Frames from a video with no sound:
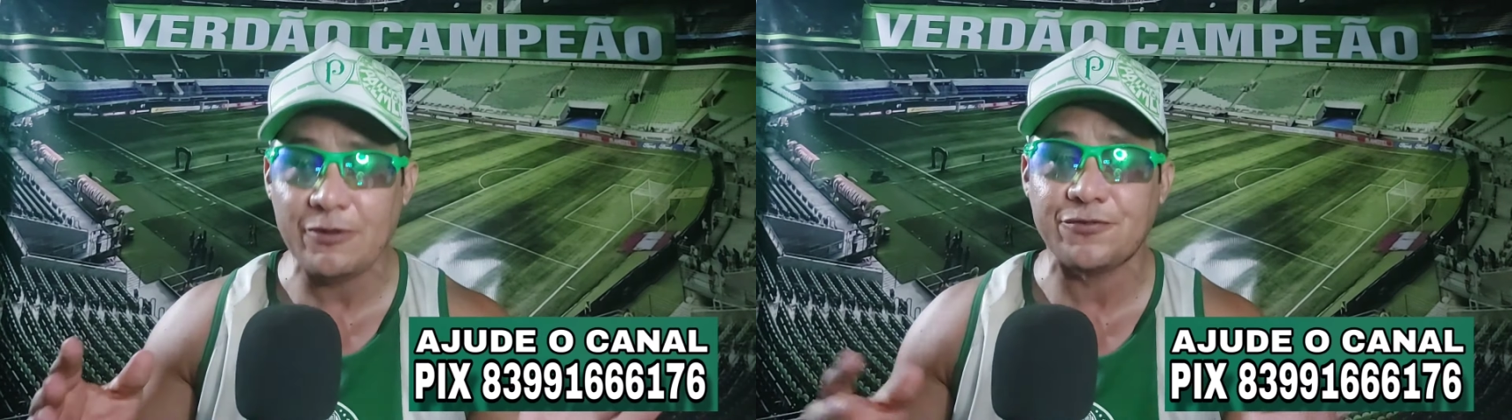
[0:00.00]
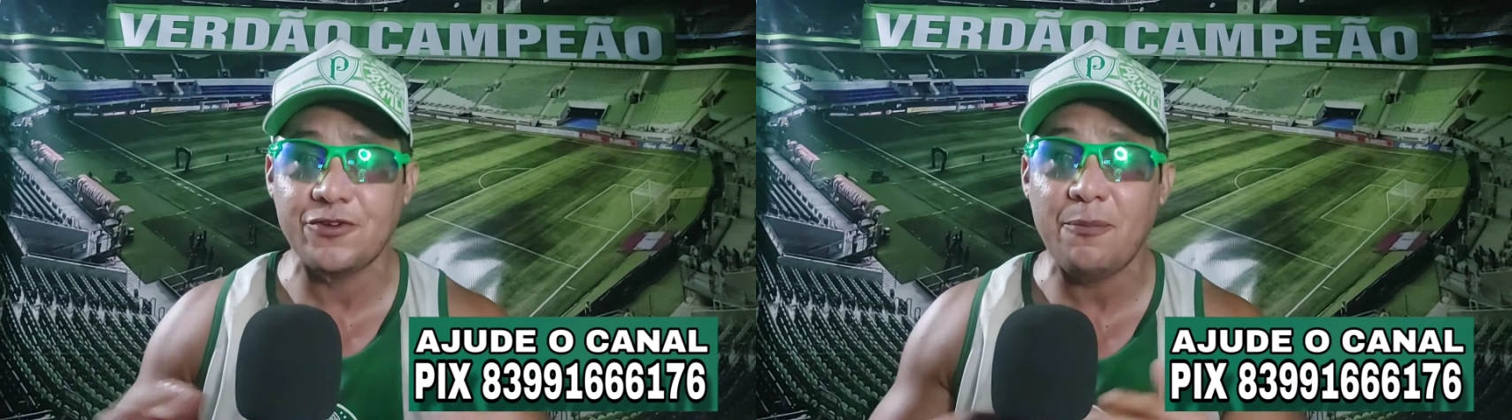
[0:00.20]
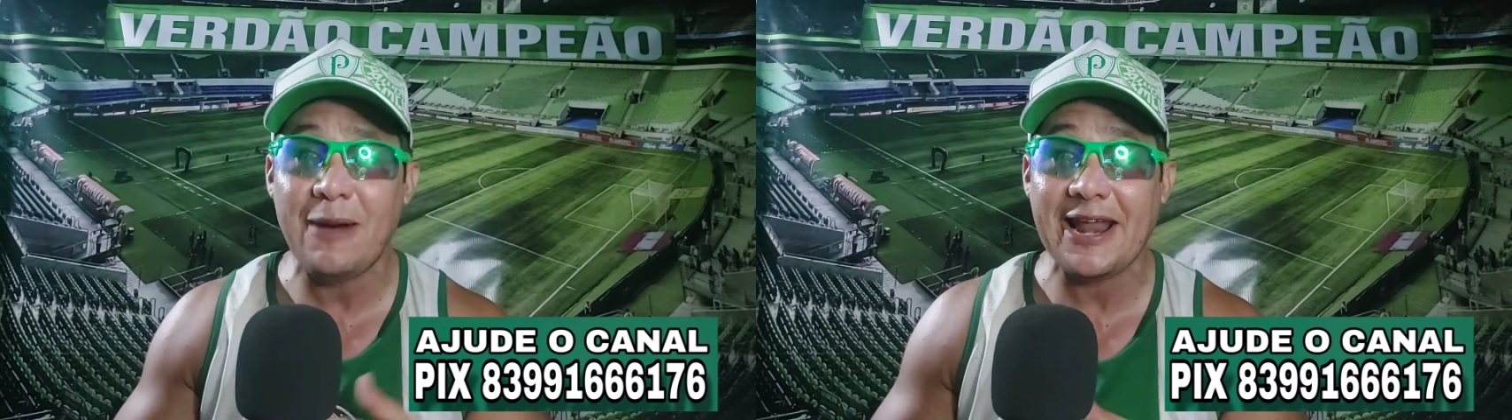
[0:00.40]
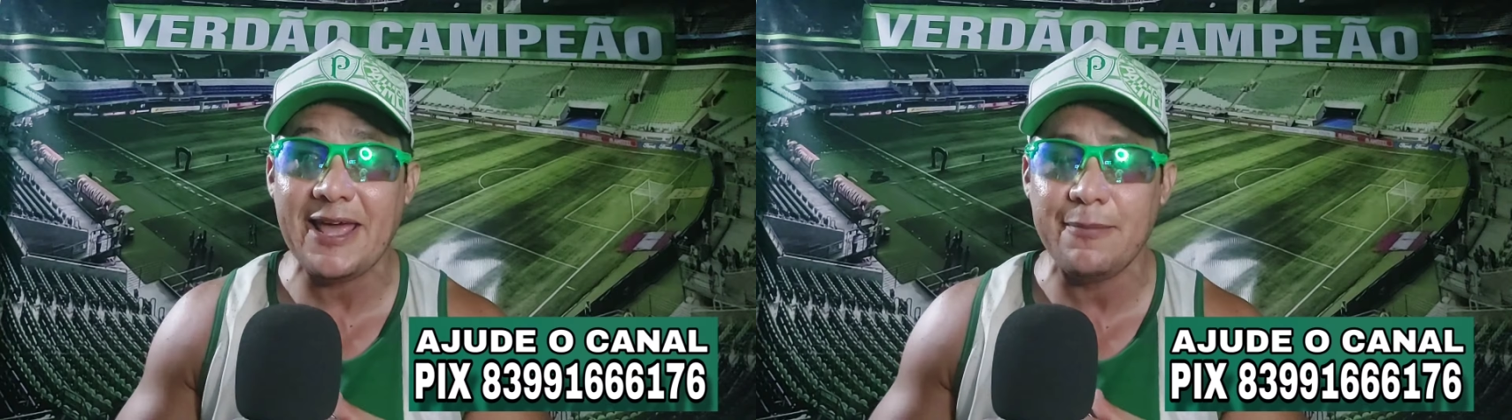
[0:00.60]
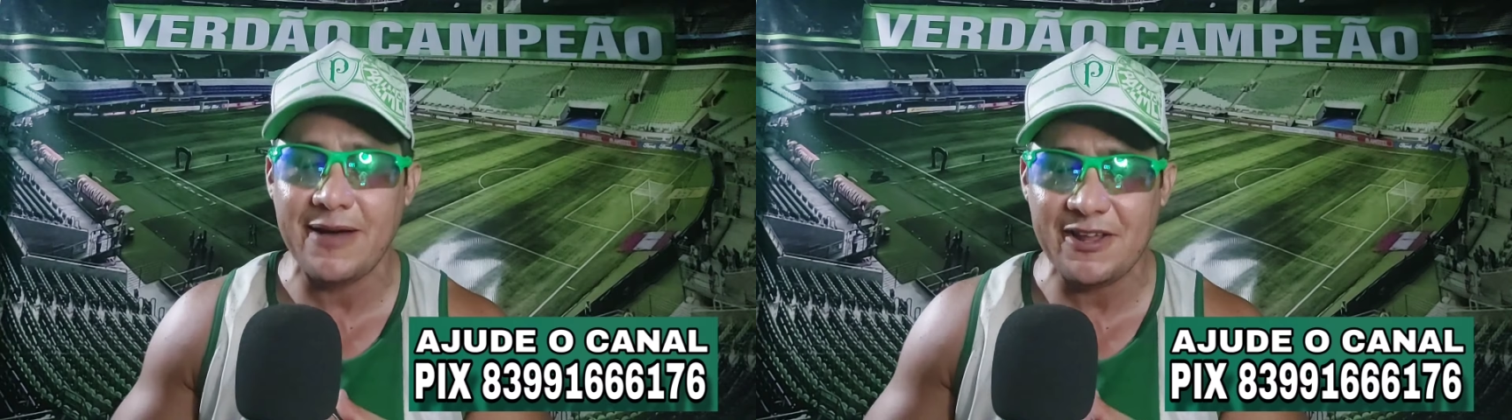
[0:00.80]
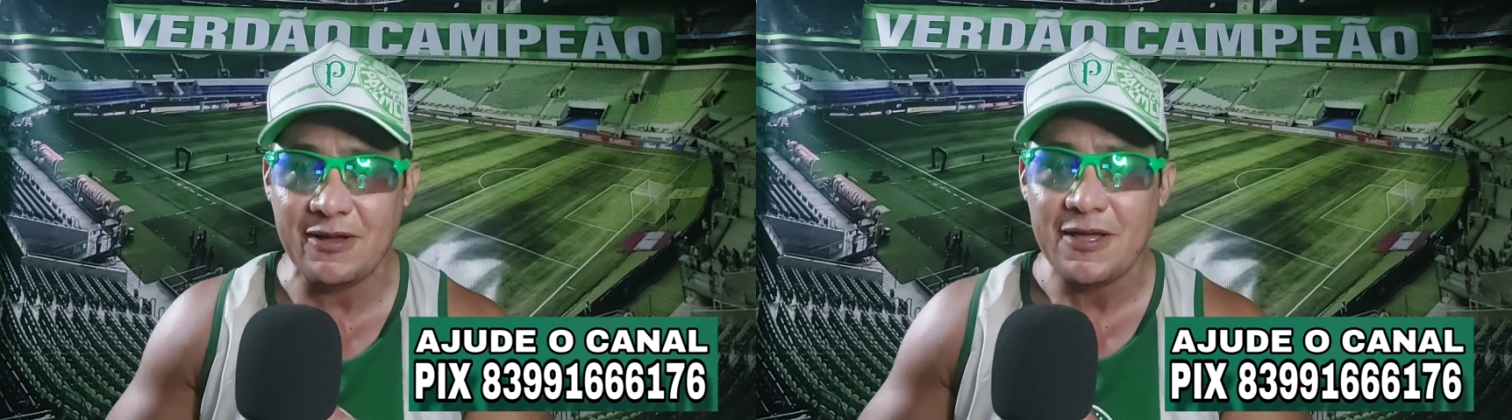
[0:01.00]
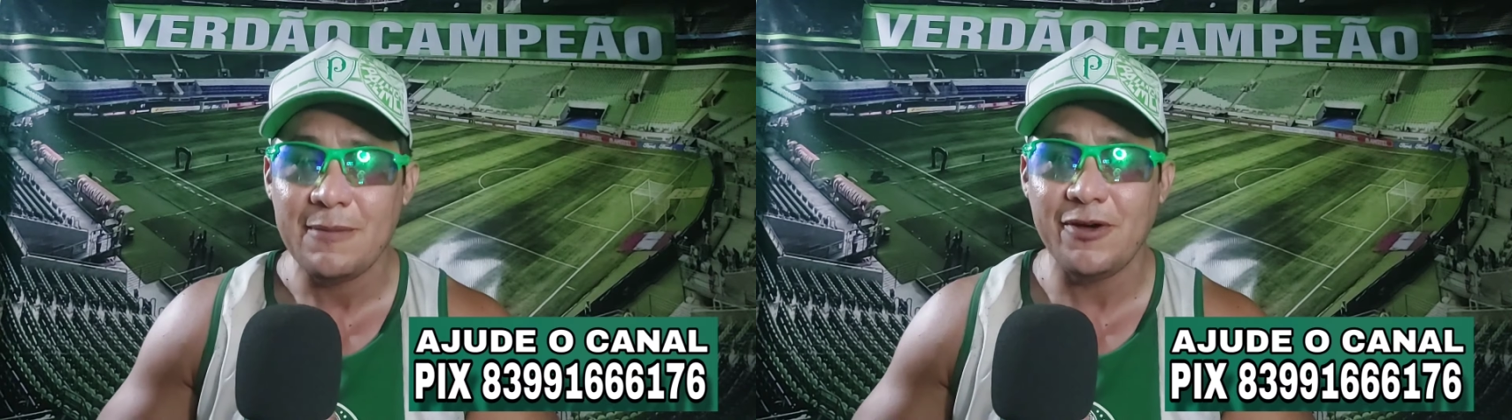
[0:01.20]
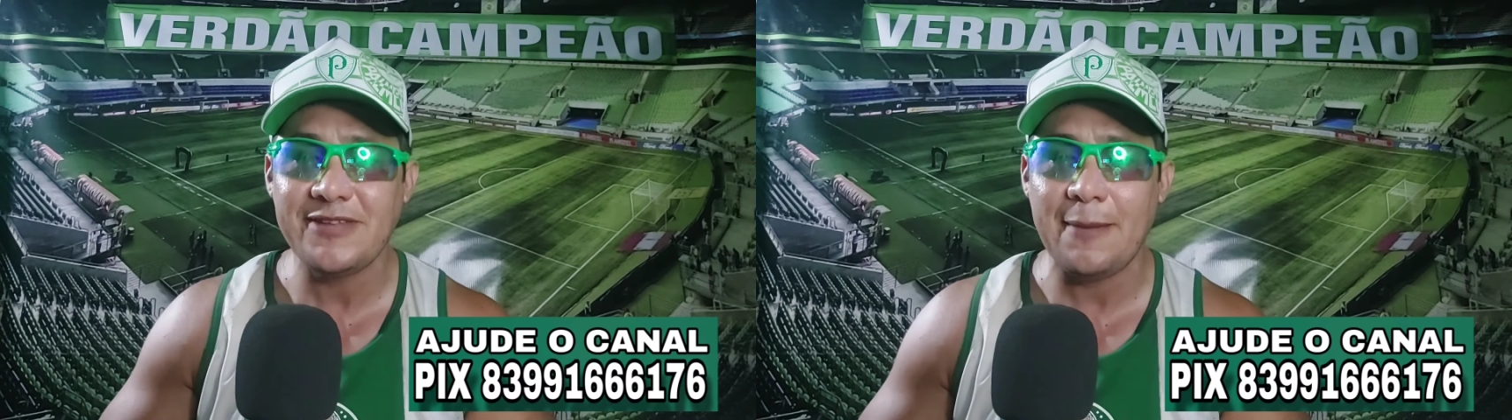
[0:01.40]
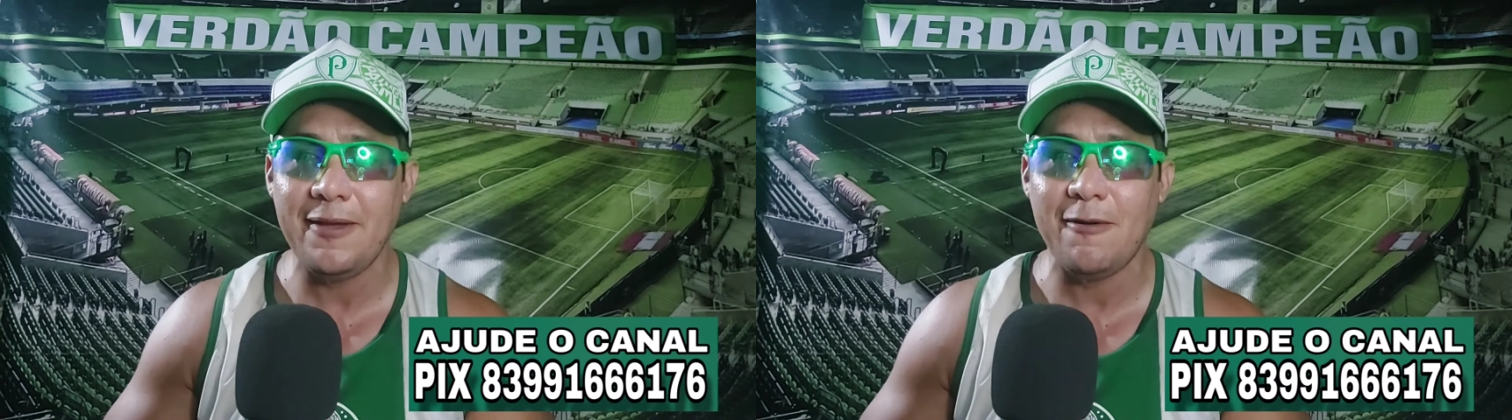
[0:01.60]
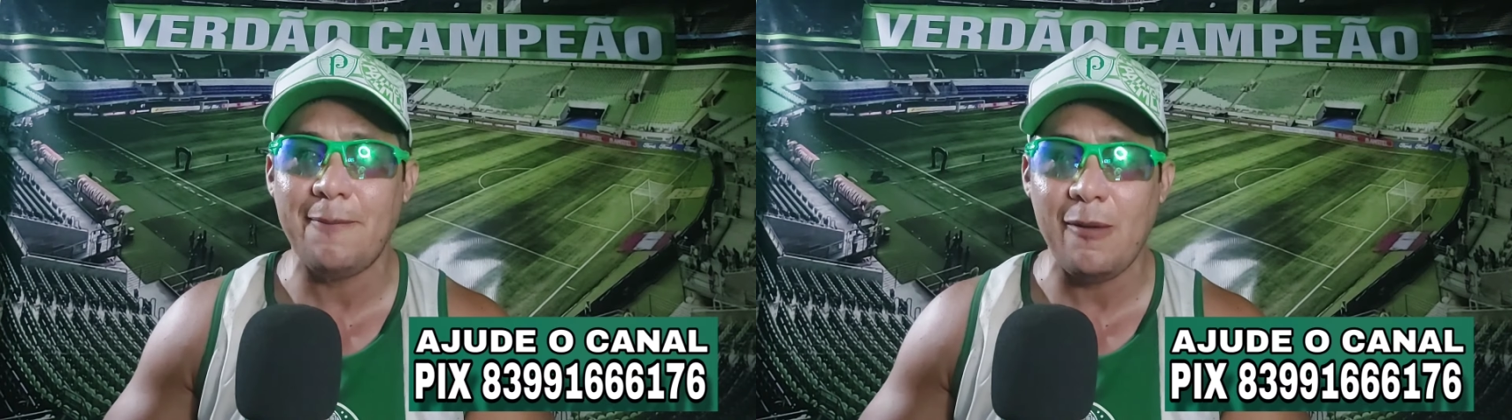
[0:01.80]
eu sou paraibano, meus
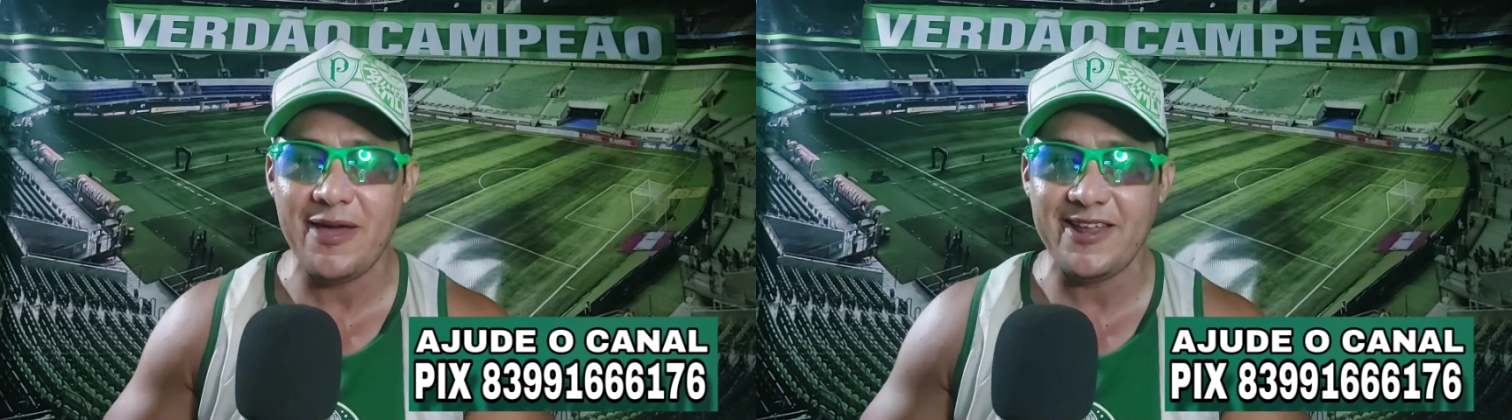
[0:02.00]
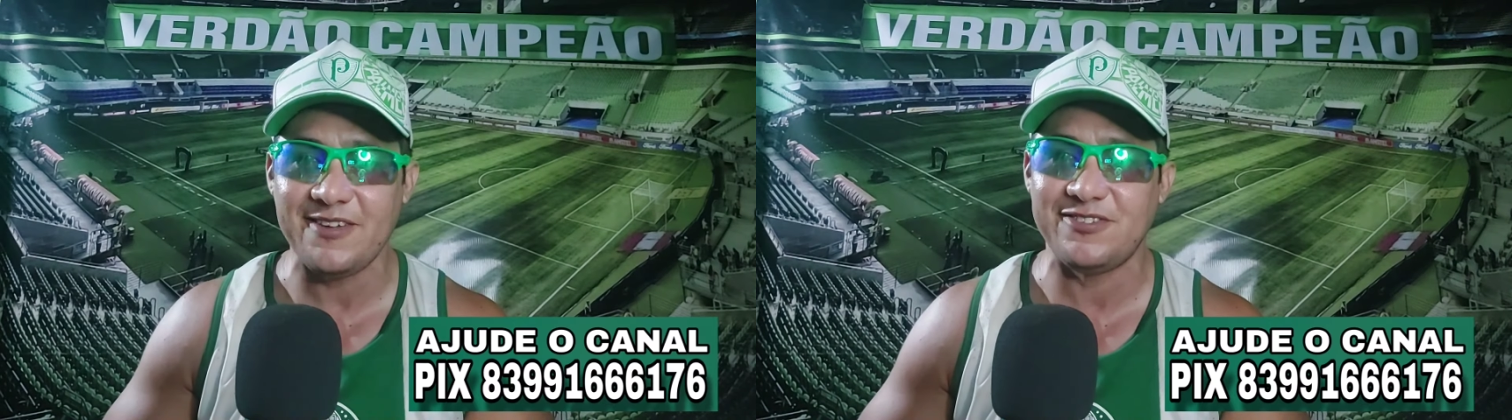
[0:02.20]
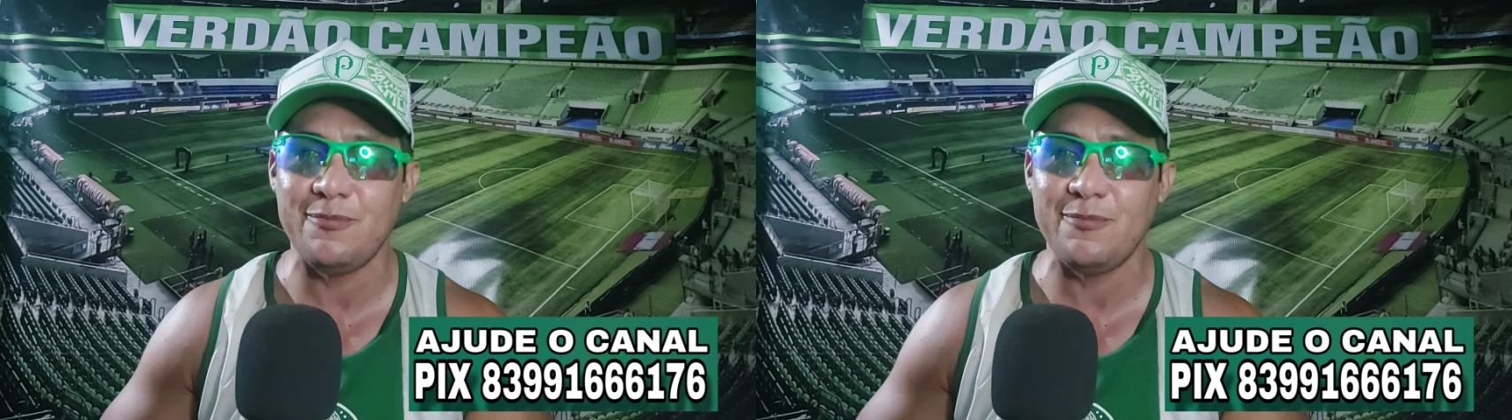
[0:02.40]
amigos palmeirenses.